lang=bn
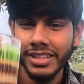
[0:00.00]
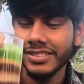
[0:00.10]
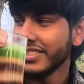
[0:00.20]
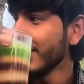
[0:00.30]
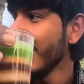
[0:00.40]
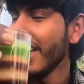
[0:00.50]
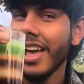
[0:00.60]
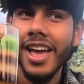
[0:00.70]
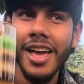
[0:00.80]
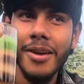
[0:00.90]
খাচ্ছি
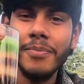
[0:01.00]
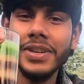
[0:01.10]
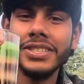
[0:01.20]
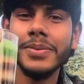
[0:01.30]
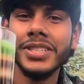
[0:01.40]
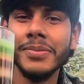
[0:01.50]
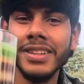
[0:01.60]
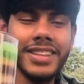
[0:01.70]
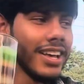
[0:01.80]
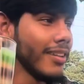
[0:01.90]
বিজিবি
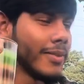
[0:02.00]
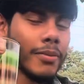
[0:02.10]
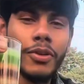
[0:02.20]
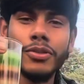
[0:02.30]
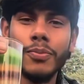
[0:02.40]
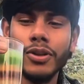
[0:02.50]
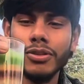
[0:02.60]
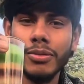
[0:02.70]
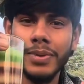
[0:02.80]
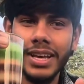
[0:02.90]
সীমান্তে মানে
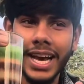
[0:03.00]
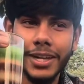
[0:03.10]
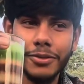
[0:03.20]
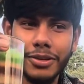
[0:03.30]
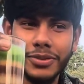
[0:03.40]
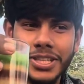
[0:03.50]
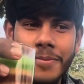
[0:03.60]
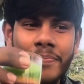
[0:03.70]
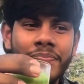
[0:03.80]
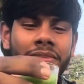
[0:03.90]
বদ্ধভূমি একাত্তরে বসে
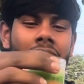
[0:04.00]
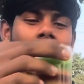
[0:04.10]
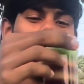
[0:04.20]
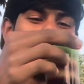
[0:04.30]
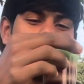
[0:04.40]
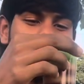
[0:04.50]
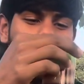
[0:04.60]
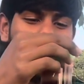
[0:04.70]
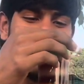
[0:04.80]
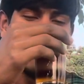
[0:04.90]
সো
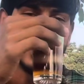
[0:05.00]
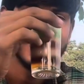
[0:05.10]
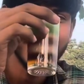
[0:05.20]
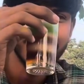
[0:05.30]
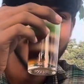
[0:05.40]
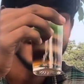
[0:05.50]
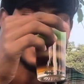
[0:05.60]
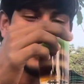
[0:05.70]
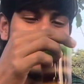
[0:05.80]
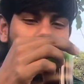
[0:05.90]
এটার
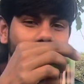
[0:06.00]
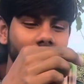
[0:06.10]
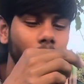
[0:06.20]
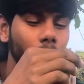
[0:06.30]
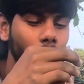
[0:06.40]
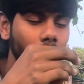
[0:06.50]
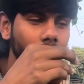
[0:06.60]
টেস্টটা আপনাদেরকে বলবো